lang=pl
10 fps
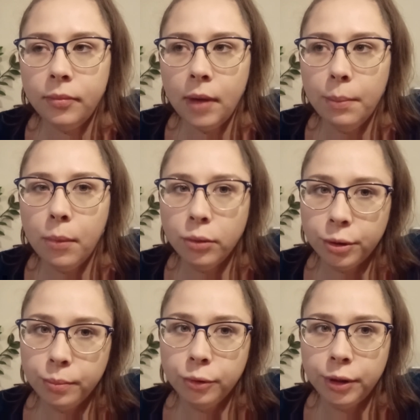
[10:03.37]

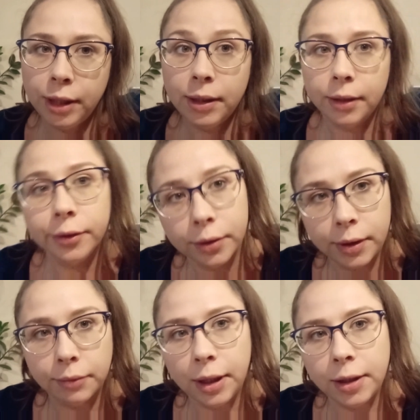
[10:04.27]
Mąż mój jednak
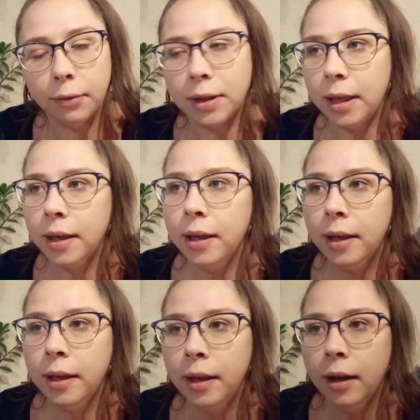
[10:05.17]
został na działce,
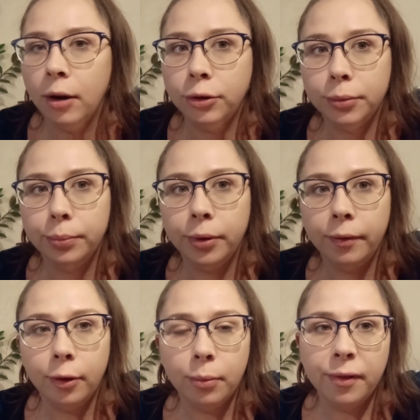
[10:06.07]
o czym
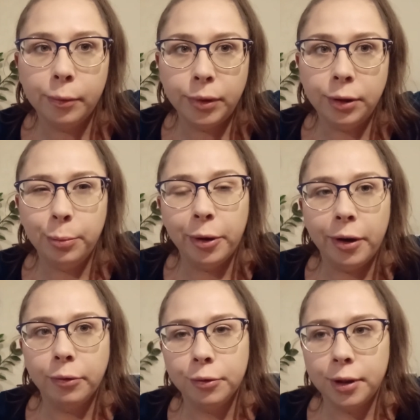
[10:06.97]
poinformował mnie dopiero
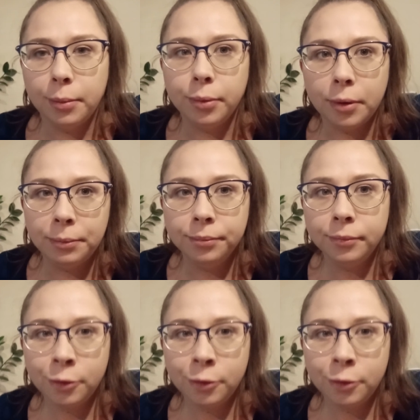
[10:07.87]
jak już tam byłam.